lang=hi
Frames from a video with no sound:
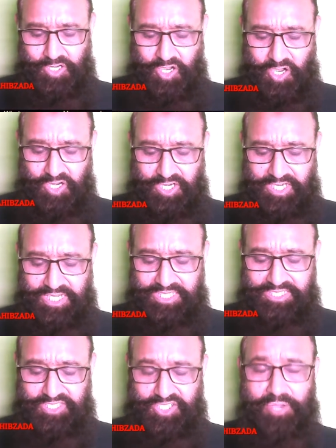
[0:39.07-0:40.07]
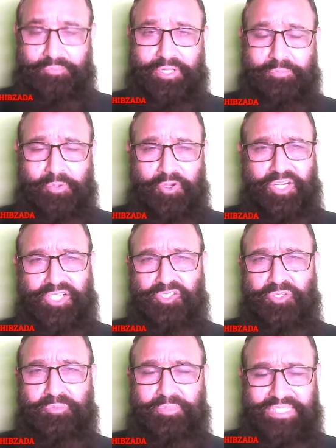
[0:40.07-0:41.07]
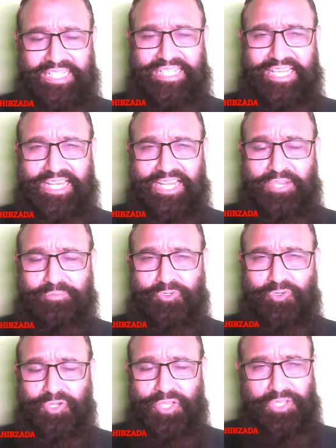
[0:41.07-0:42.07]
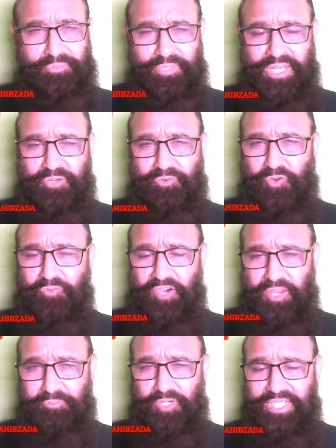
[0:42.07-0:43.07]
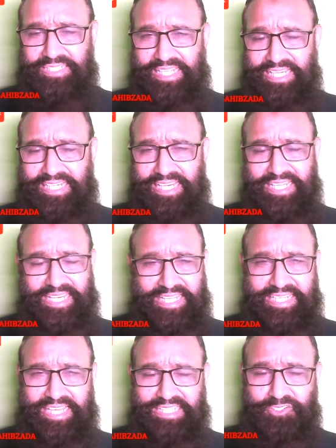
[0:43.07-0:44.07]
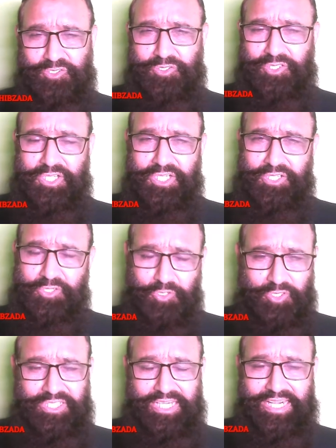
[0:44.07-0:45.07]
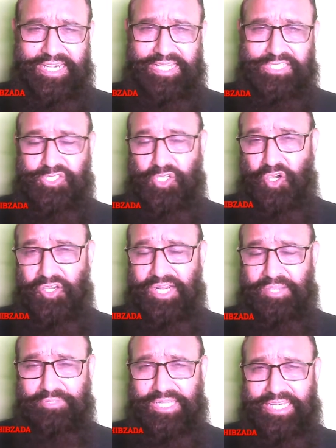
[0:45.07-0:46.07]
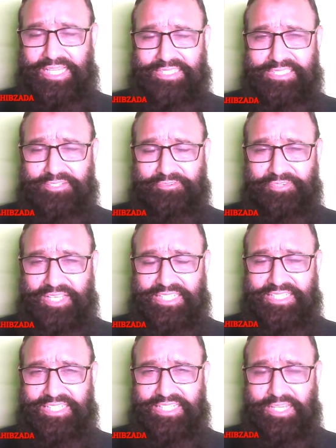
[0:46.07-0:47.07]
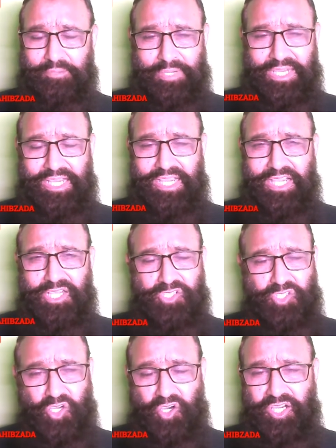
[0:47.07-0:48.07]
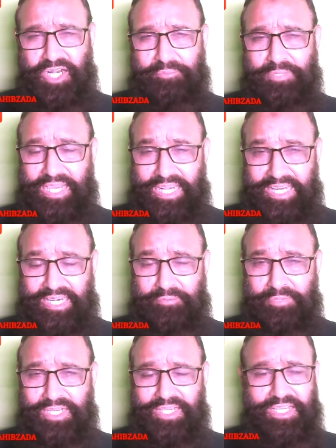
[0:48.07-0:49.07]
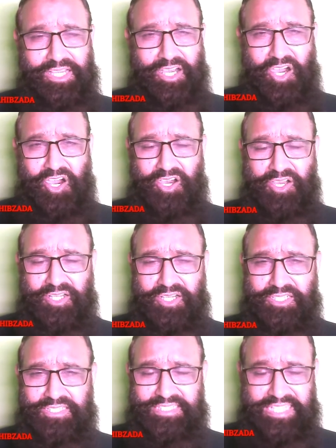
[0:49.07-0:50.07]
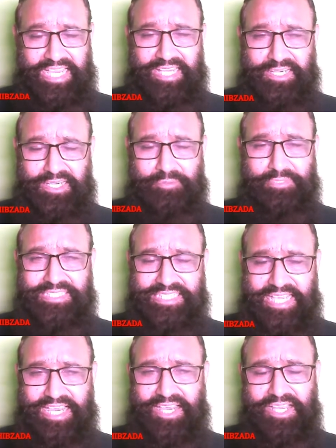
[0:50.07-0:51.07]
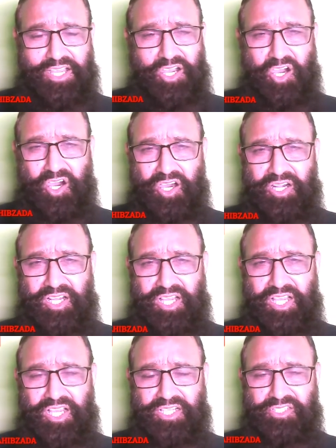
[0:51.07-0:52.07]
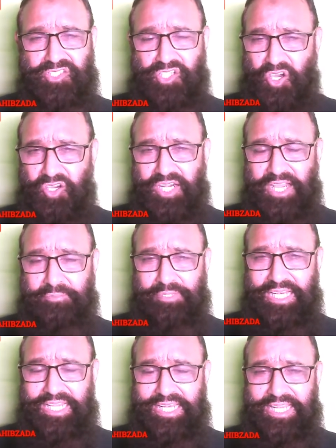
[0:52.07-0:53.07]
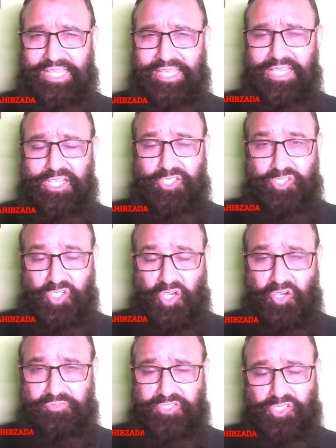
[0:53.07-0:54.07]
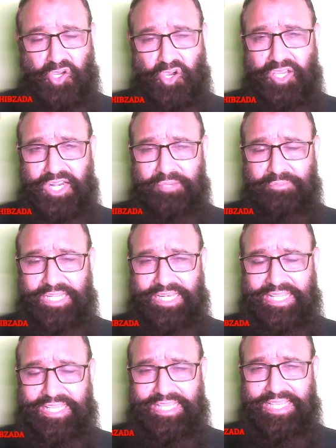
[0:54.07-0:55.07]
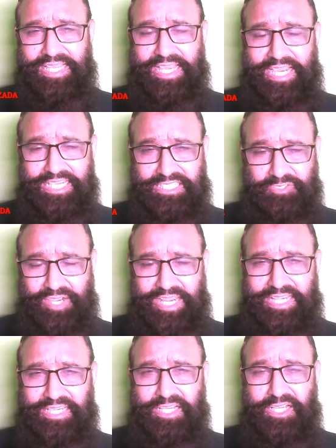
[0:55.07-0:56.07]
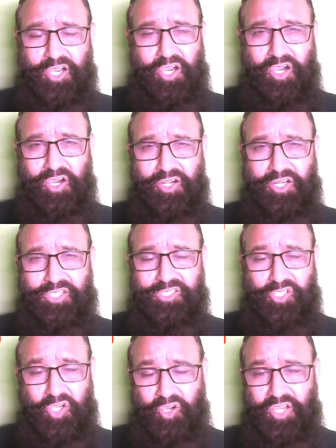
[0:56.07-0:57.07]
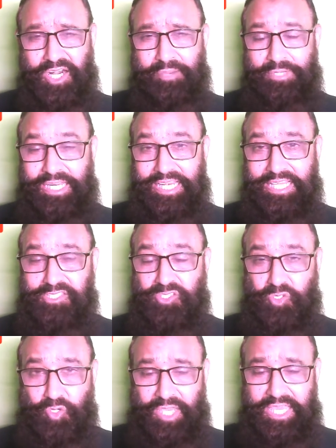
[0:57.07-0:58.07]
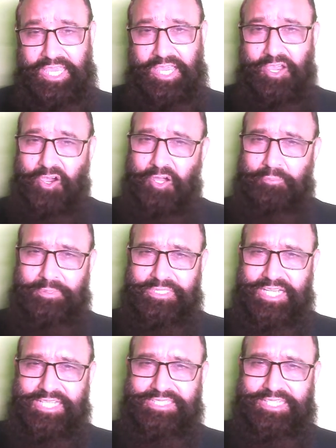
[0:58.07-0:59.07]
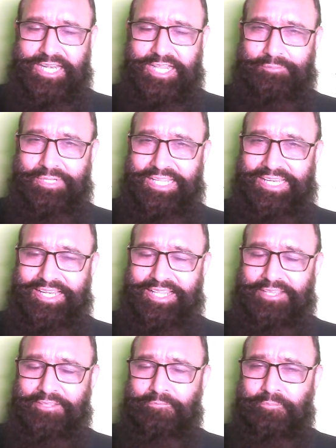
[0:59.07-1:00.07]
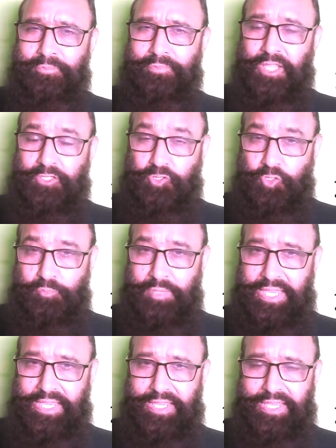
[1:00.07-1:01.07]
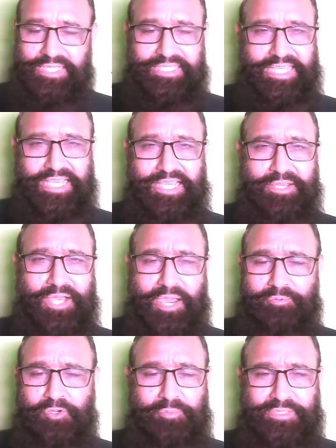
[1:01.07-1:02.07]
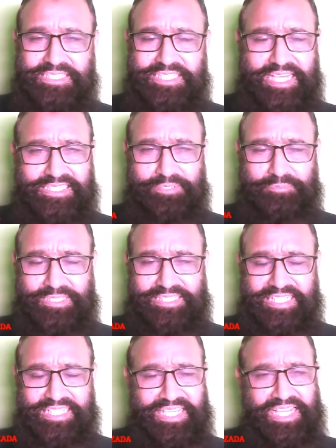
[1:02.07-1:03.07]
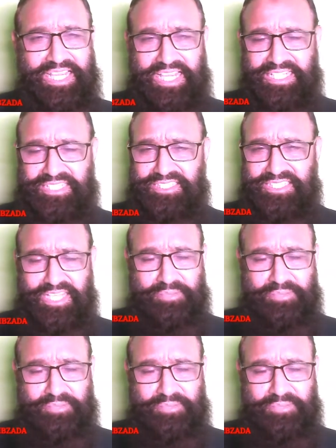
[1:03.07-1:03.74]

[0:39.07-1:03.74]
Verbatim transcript: और स्टॉमिक पाउडर तो पता ही है ना आपको मेरा वो फार्मूला देख लें नहीं है तो नोट कर लें सौ ग्राम ले लें सफ़ेद नमक सौ ग्राम काला नमक और स्या नमक स्याह और सौ ग्राम ही ले लें सौंफ सौ ग्राम ले लें अजवाइन और सौ ग्राम ले लें सोए और पचास ग्राम ले लें तुम में ये आपको पंसार से मिल जाएंगी इन सब